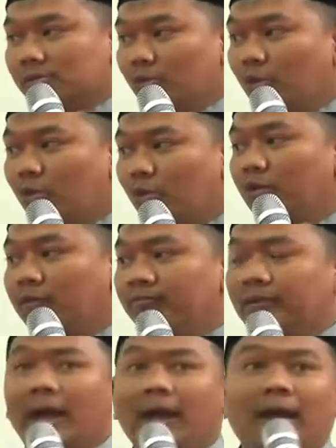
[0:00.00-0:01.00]

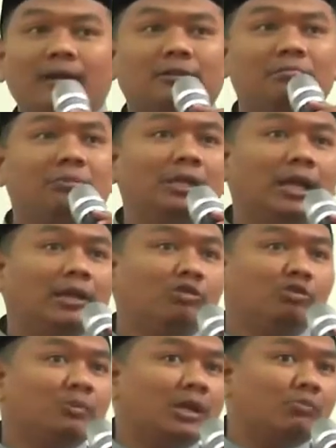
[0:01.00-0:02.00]
Wukuf tanggal 9
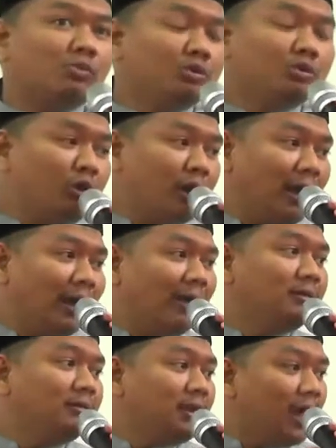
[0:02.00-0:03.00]
cuman buat orang
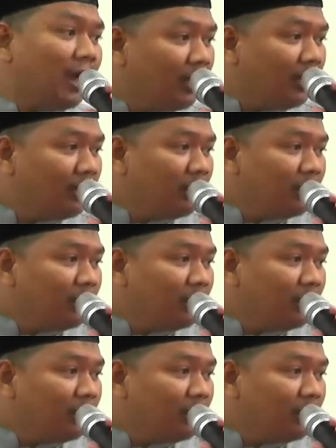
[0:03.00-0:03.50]
Asia.